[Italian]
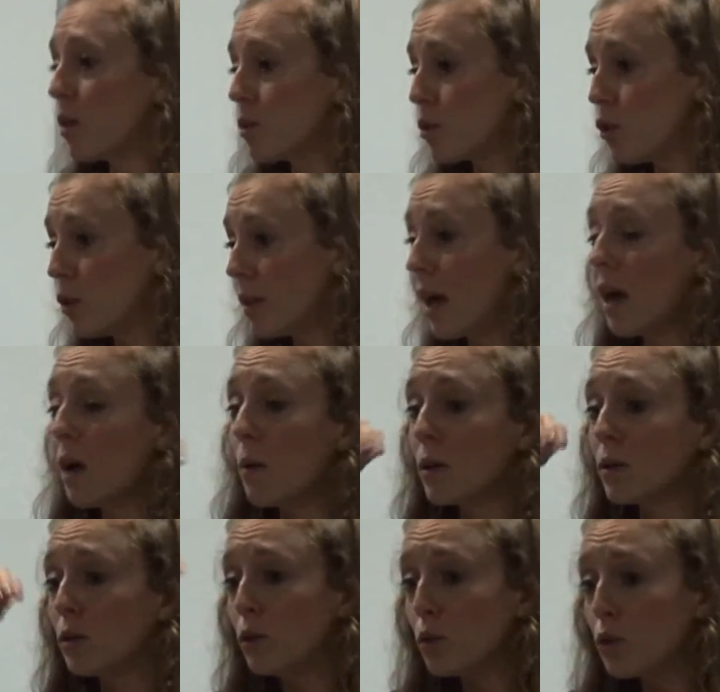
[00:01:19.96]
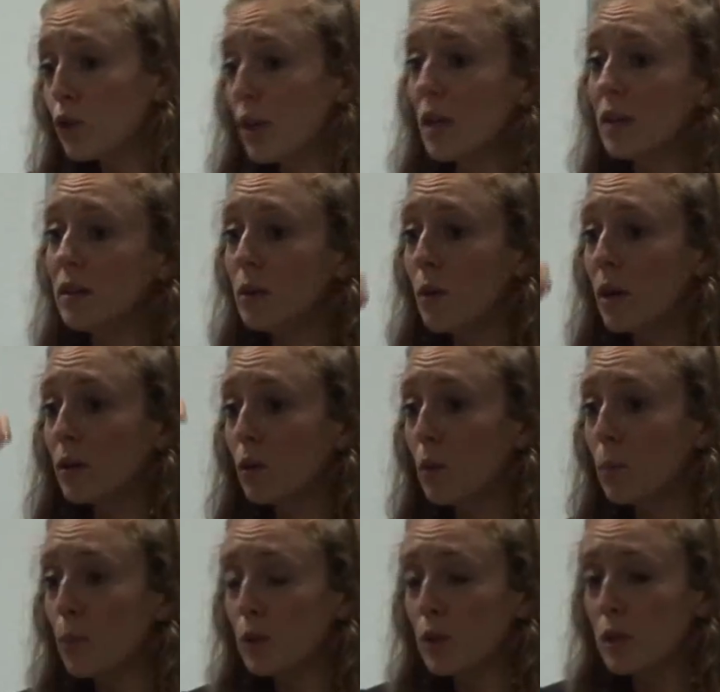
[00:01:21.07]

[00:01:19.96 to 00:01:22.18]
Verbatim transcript: cioè poter dare degli spazi di parole ai